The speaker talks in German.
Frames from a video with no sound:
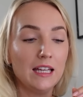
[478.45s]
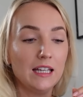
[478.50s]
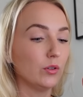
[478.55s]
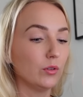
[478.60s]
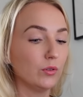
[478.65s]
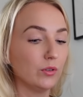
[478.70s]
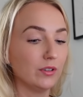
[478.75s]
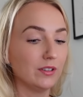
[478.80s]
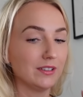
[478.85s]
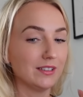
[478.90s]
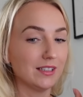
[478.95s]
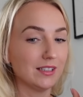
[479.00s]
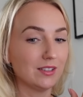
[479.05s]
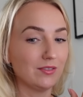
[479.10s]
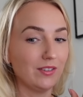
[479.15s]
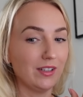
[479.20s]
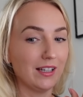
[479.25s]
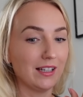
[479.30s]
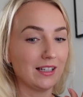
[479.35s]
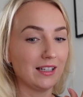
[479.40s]
Und
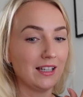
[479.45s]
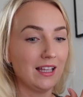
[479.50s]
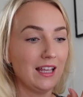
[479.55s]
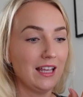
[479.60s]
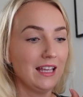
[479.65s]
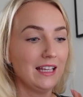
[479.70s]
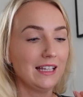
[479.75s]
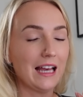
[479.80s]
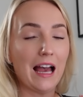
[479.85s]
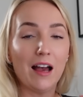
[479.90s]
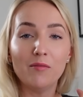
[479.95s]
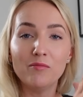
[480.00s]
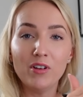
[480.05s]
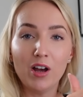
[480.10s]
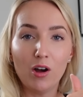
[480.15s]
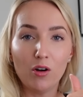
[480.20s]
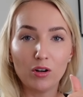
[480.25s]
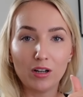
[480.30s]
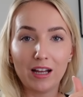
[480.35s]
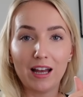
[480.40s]
deswegen haben
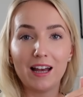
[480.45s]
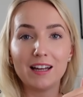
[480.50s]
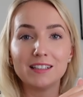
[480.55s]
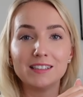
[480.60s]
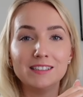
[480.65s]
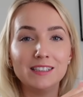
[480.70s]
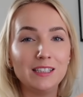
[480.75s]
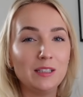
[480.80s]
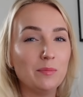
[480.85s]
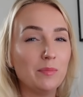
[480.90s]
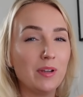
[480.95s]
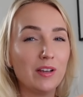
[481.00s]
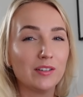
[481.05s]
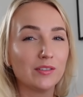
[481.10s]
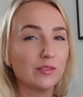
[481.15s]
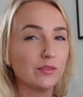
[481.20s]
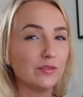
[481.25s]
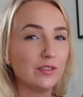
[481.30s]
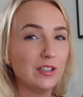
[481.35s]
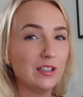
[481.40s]
wir auch gerade nicht mehr
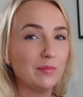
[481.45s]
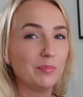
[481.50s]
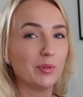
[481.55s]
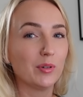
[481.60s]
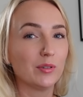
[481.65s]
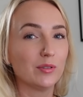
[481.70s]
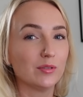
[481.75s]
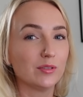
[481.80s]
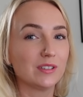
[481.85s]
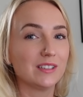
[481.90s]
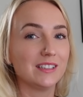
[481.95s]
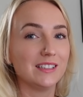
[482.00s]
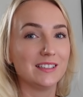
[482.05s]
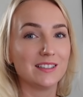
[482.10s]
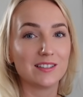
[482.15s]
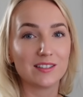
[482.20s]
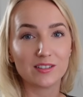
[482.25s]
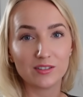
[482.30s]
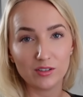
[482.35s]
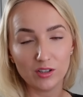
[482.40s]
so viele Produkte in
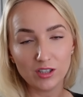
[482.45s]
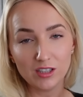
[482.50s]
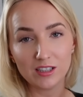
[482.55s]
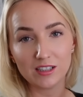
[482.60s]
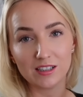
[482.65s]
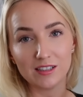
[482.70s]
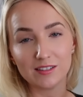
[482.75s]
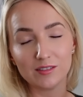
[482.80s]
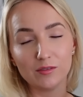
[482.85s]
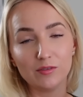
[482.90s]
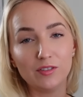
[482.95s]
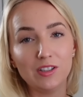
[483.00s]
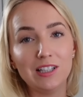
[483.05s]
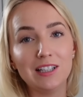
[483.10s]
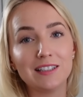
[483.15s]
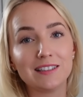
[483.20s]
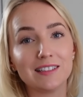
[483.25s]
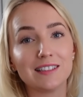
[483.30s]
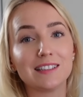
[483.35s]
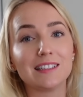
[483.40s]
Stock. Also
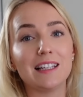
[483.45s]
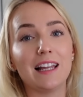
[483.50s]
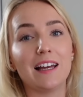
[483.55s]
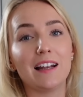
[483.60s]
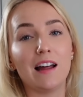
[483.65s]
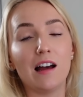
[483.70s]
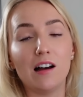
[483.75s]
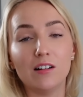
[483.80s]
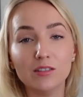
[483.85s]
vieles ist leider